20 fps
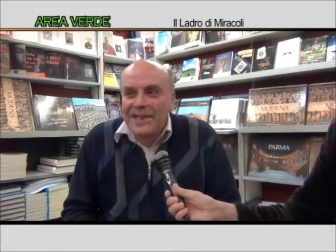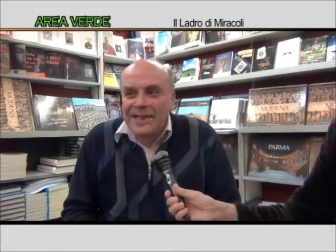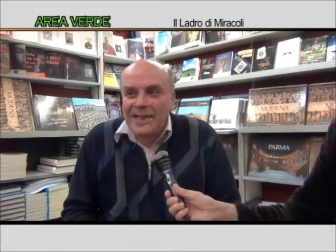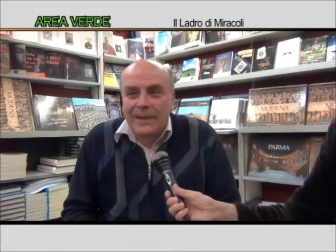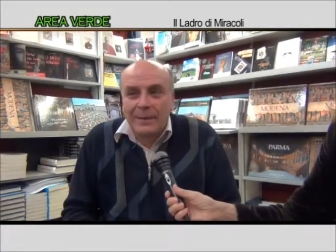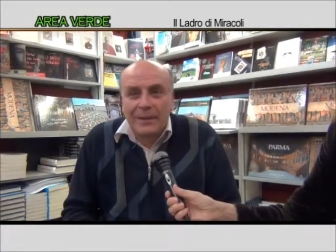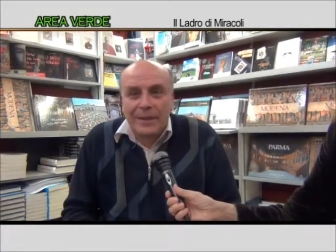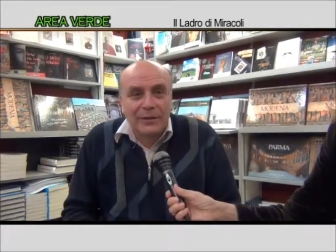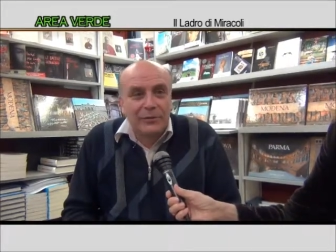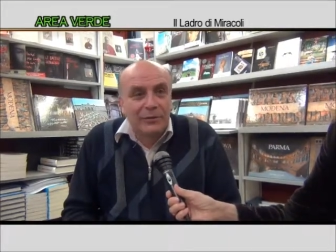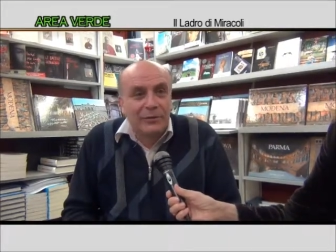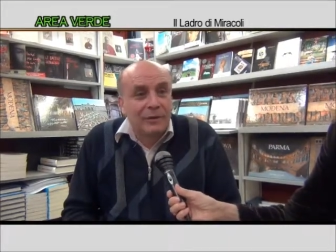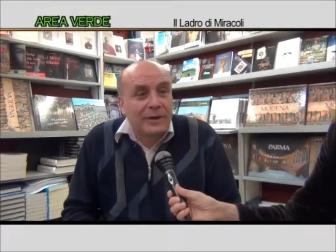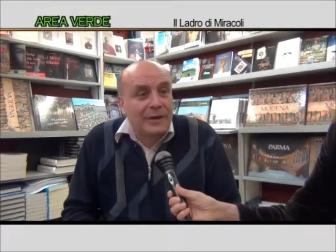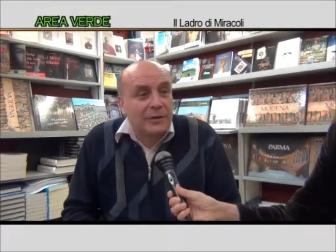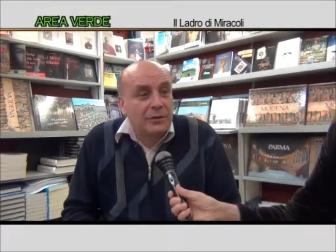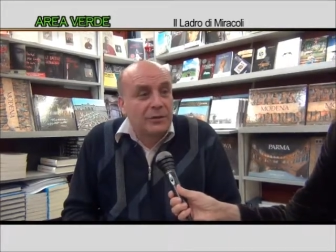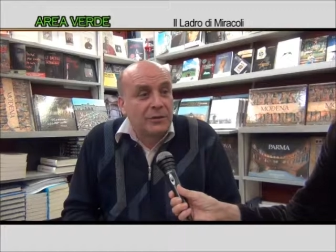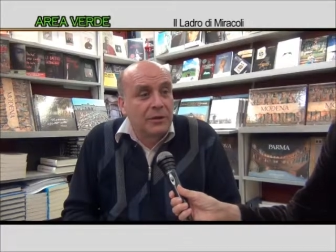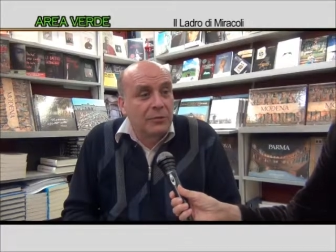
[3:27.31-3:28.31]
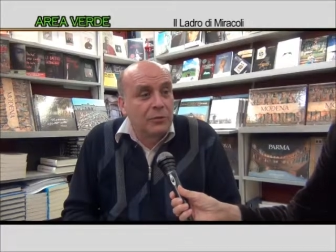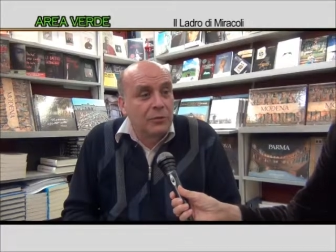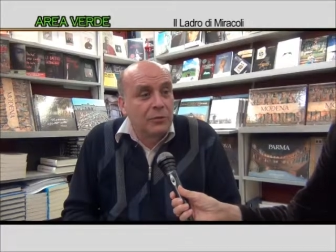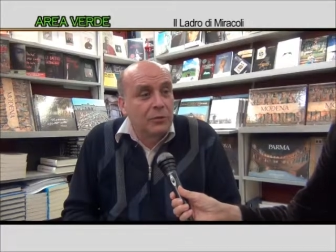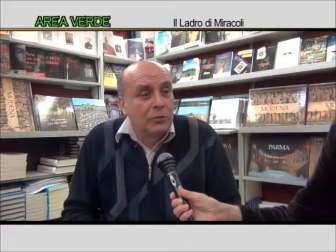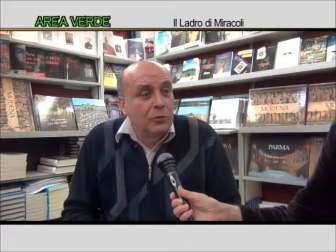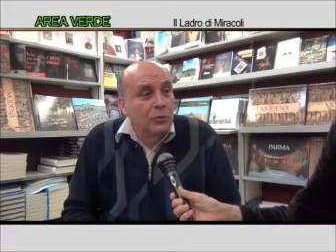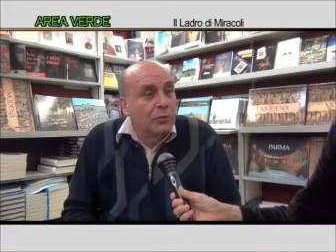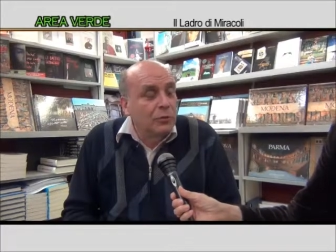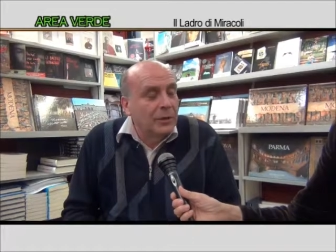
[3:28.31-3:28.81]
chiaramente un fatto di
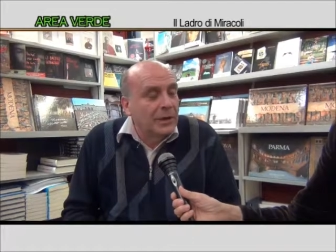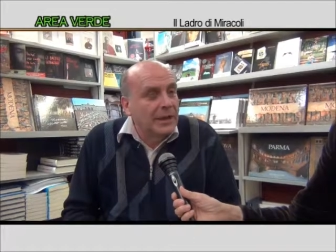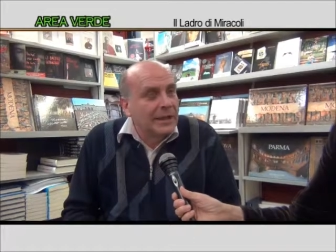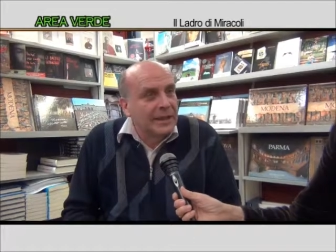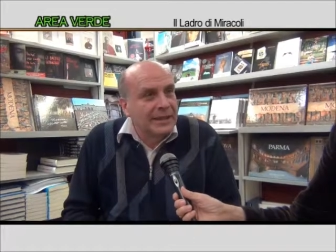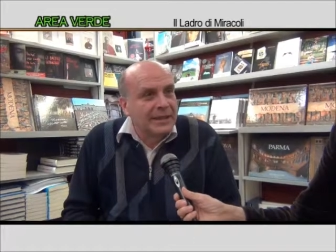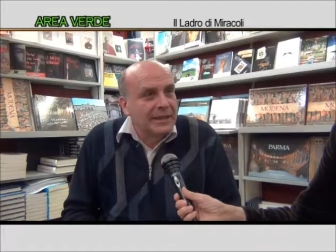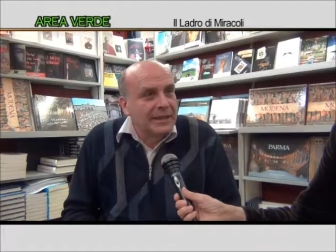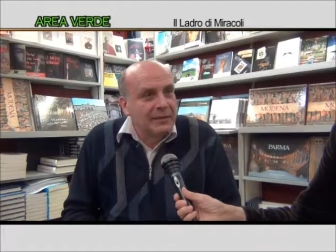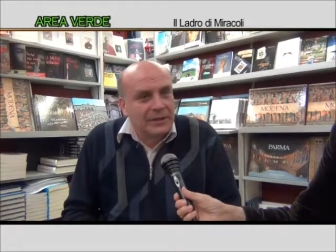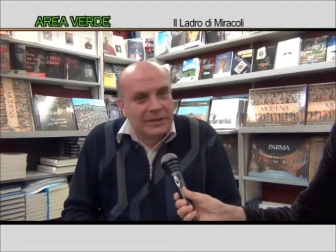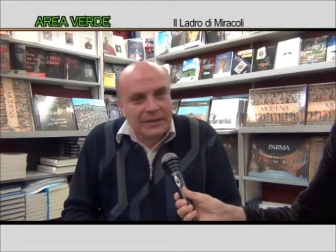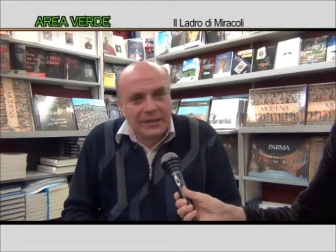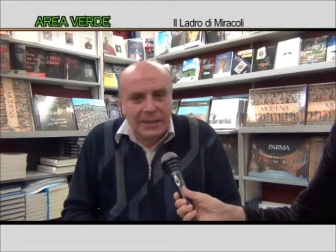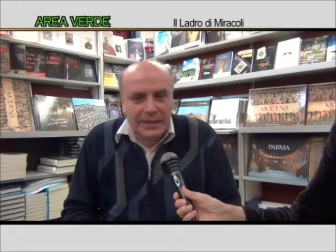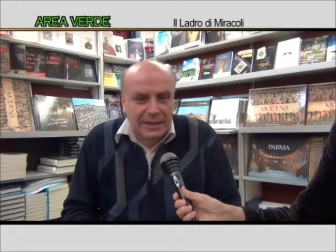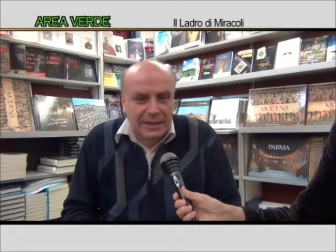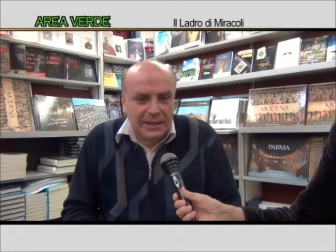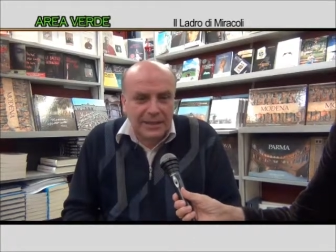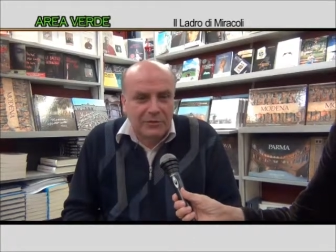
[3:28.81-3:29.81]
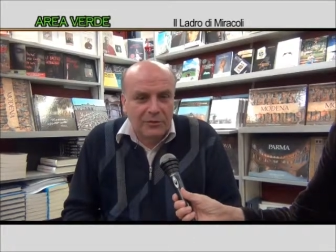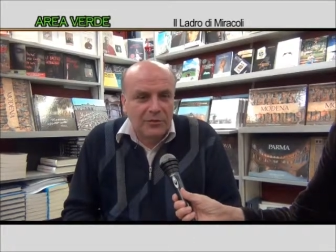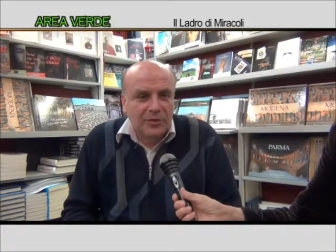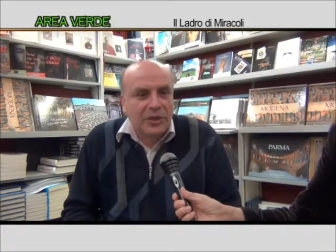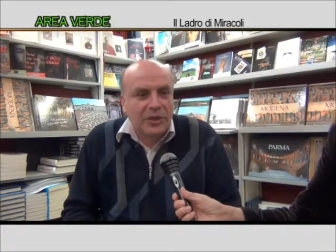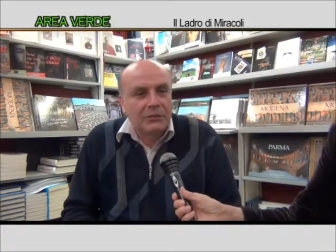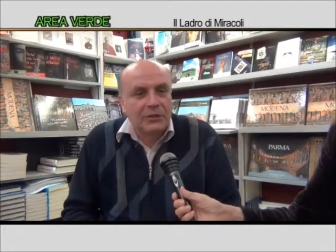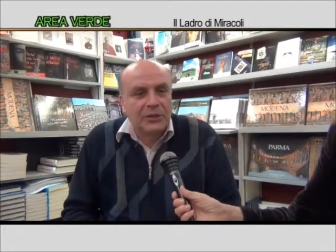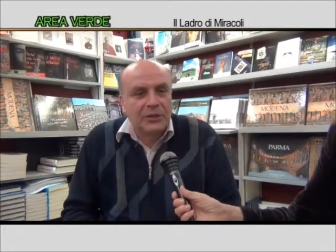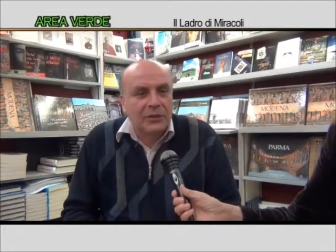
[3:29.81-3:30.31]
cultura, anche questa,
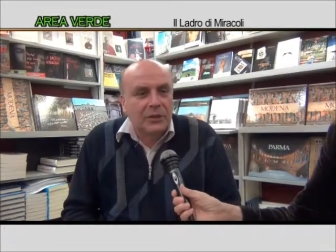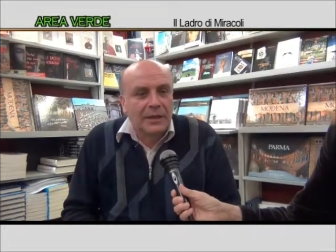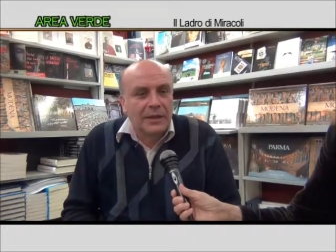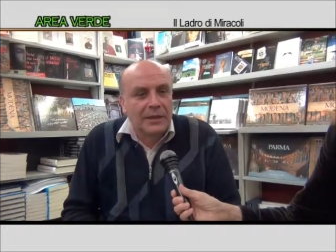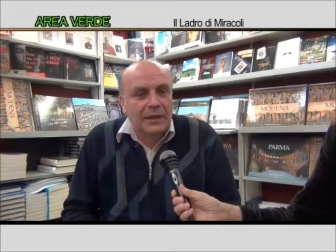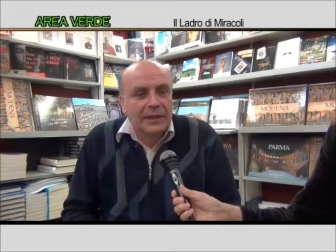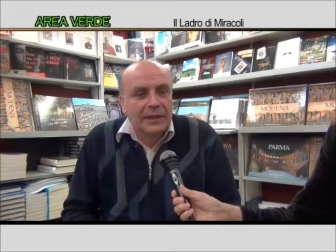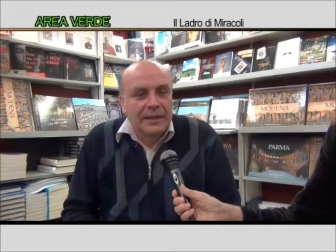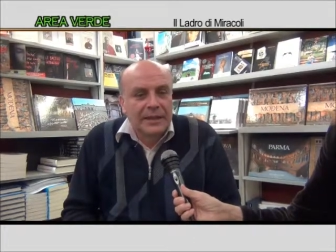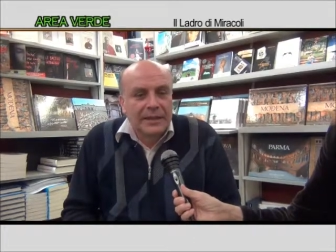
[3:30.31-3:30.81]
così, questa